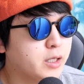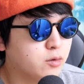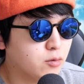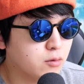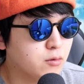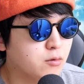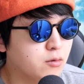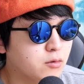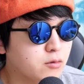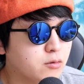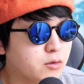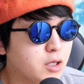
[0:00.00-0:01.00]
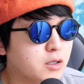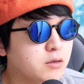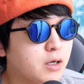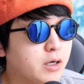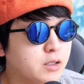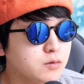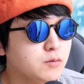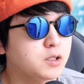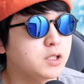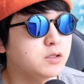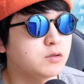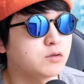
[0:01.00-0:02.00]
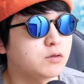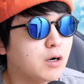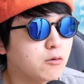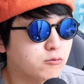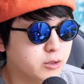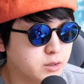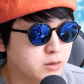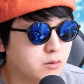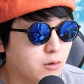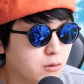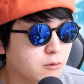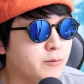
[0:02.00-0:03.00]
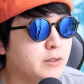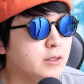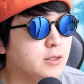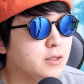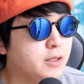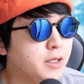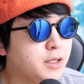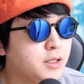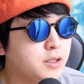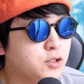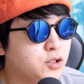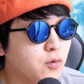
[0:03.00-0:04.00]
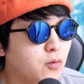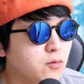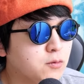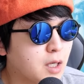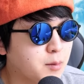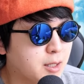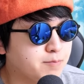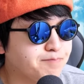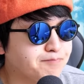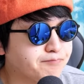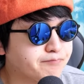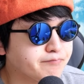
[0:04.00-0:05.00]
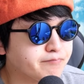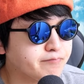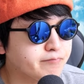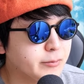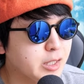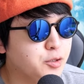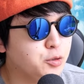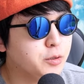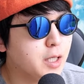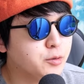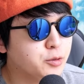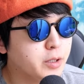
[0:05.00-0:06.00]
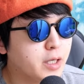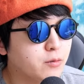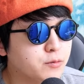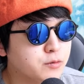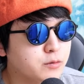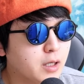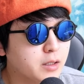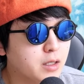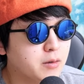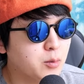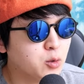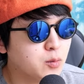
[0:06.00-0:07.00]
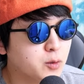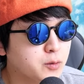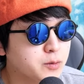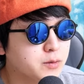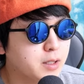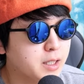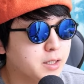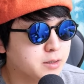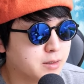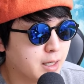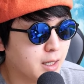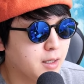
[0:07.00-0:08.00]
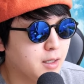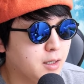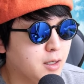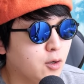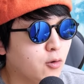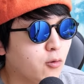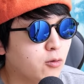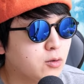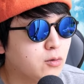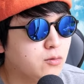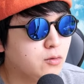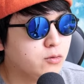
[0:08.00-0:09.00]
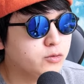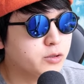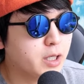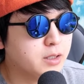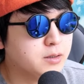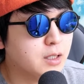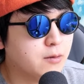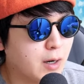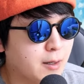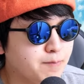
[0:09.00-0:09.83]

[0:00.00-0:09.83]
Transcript: の県内初の私立中学校です、ほうえー、地方のため中学受験をする家庭はもともと少ないですがほとんどの受験生は